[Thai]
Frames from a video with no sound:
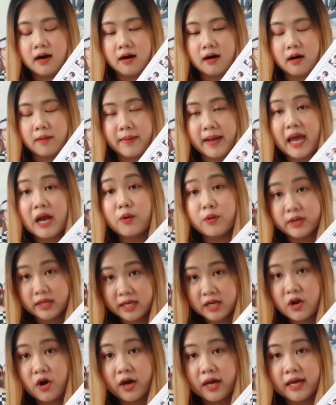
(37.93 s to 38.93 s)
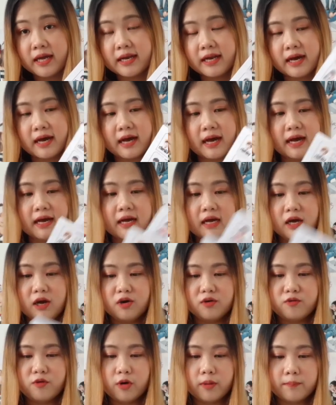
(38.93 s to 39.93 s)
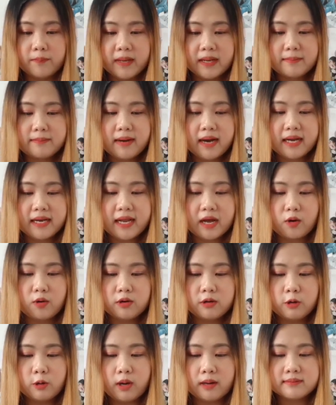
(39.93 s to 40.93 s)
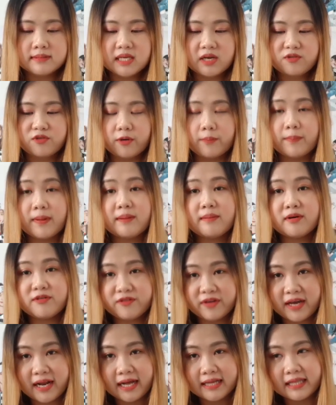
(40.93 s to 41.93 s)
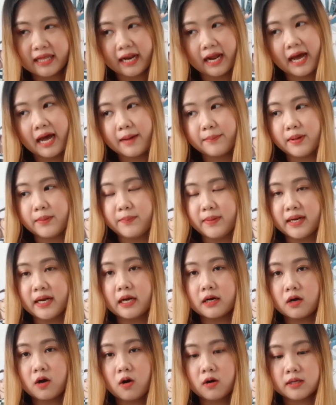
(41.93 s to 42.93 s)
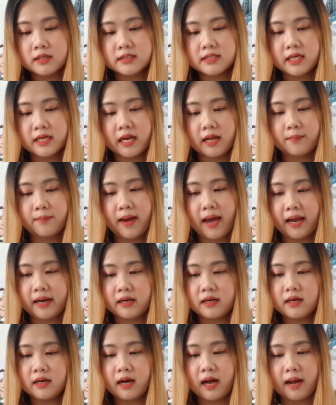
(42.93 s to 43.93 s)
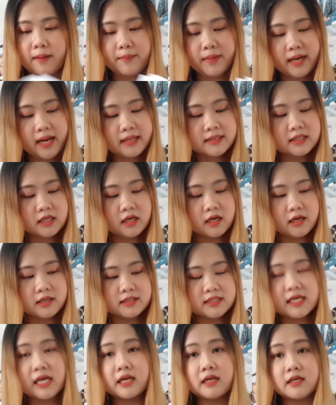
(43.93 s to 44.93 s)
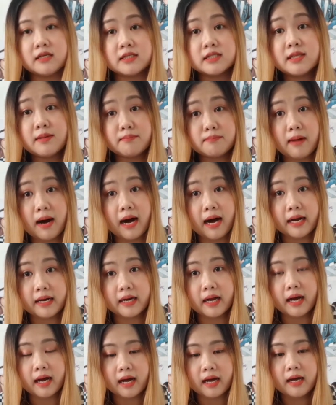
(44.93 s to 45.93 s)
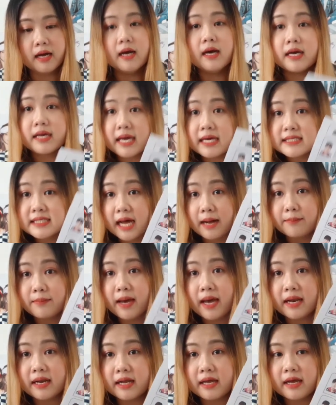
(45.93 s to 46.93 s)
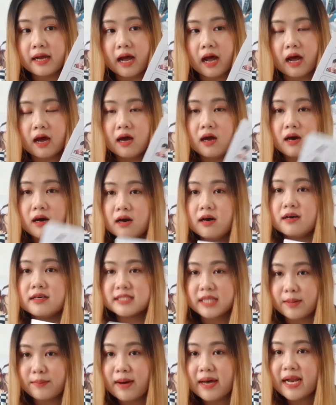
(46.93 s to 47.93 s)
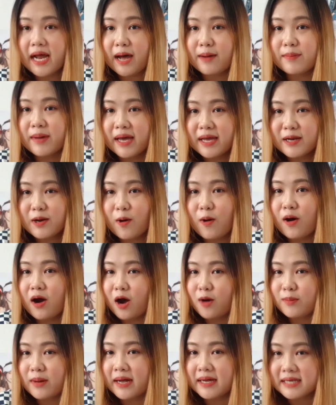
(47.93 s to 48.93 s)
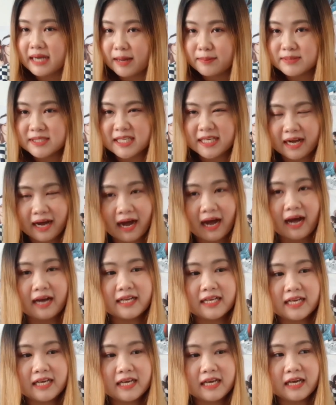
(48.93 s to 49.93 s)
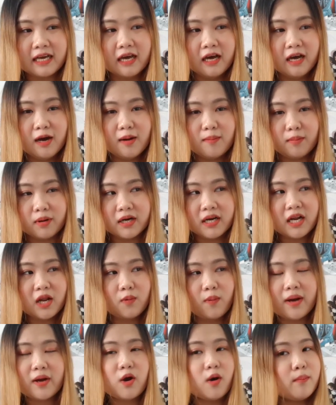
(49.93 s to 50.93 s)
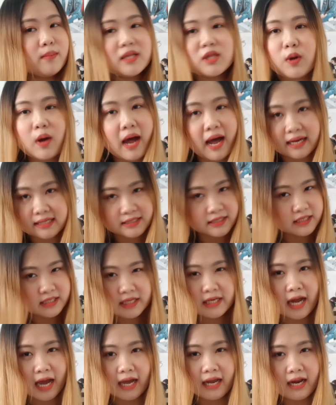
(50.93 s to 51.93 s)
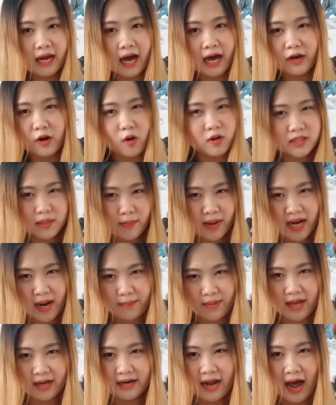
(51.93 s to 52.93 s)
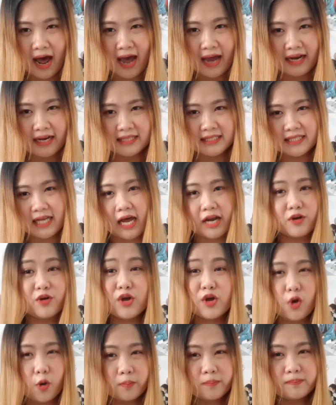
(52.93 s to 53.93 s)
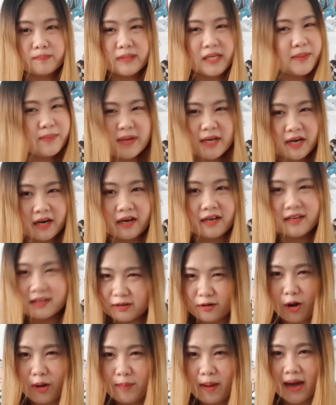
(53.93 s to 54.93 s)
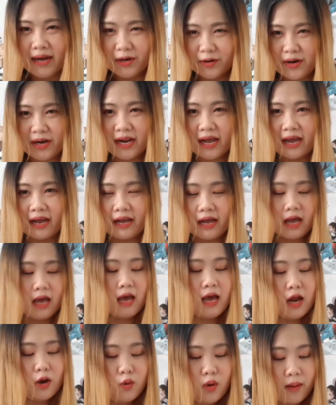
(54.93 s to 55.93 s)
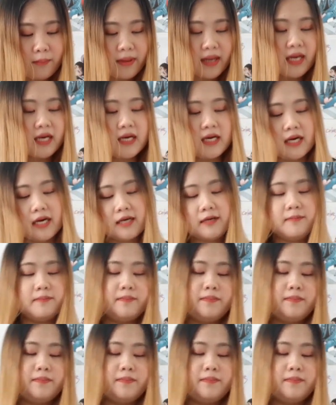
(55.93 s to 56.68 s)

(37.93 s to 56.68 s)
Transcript: ออแพงกว่านี้หน่อยนะคะฝนปริ้นมาเนี่ยคือความจริงฝนปริ้นก็ฟรีแหละแต่ถ้าไปปริ้นข้างนอกจริงๆเนี่ยแผ่นหนึ่งอะไม่น่าจะเกิน 7-10 บาทนะคะ แค่ 3แผ่นเองอะเออสามารถทำให้น้องเอามาทำสินค้าที่บอกเลยว่าน้องไม่ต้องหาซื้อที่ไหนนะคะ น้องสามารถทำเองได้นะจ๊ะด้วยงบที่ไม่เกิน100 บาทเท่านั้นเองรวมไปถึง